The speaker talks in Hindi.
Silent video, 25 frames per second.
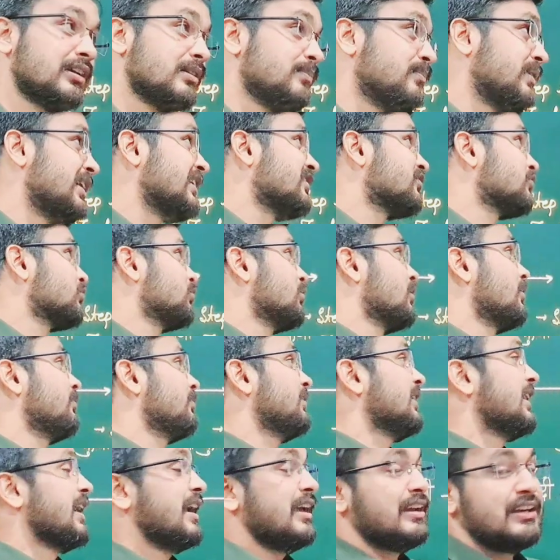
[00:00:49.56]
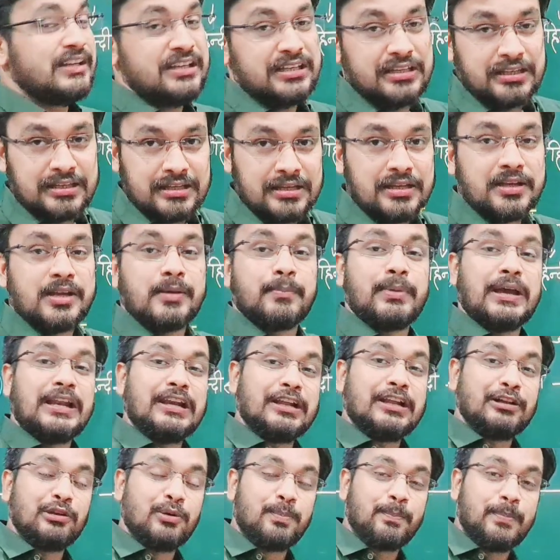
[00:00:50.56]
कि मेंस तो अभी है नहीं
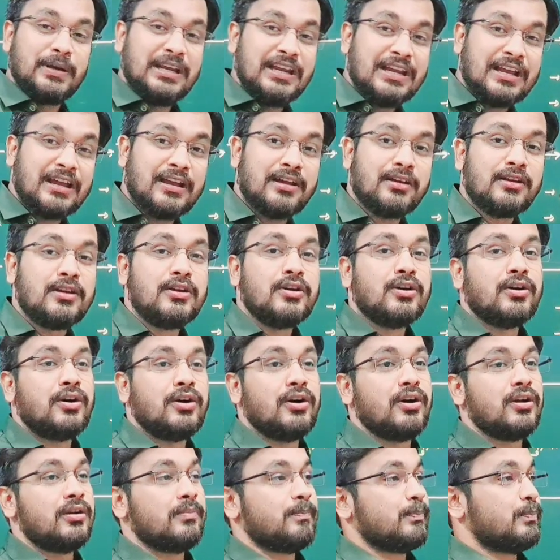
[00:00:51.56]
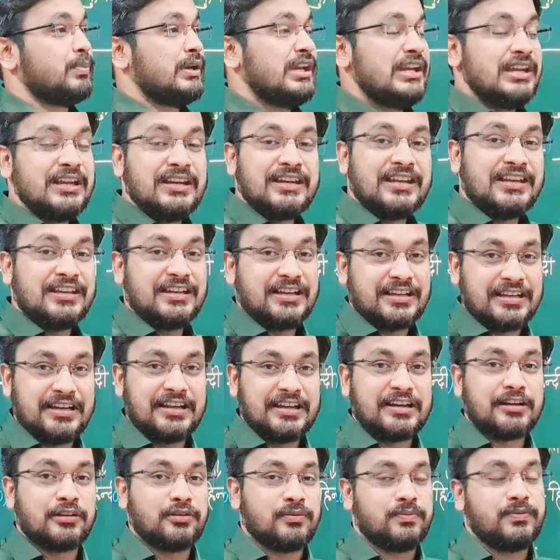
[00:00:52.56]
पहले तो प्री है और प्री ही नहीं
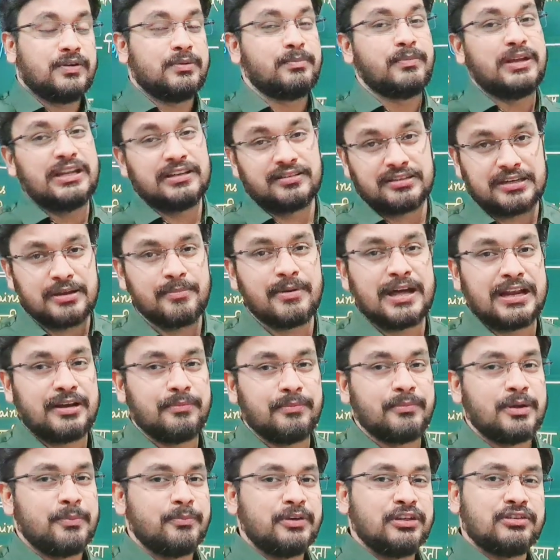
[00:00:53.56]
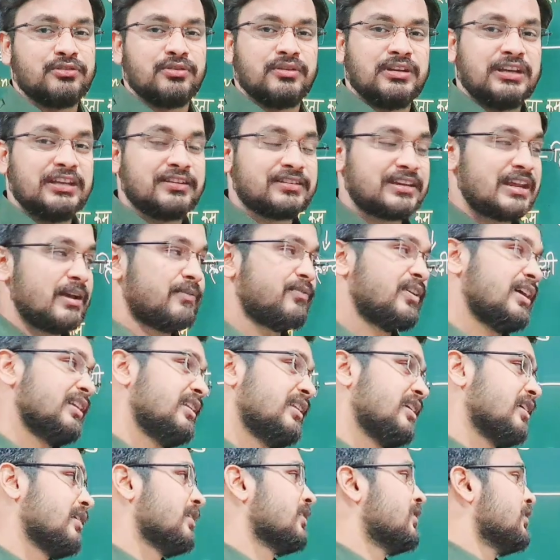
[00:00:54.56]
निकलेगा तो फिर मेंस के बारे में अभी सुनने से क्या
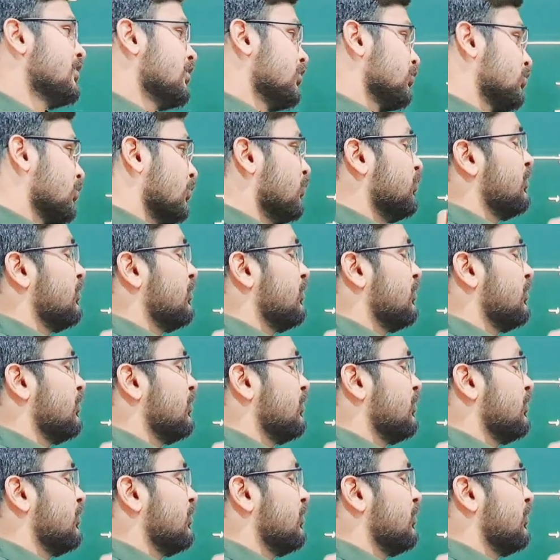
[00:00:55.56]
फायदा तो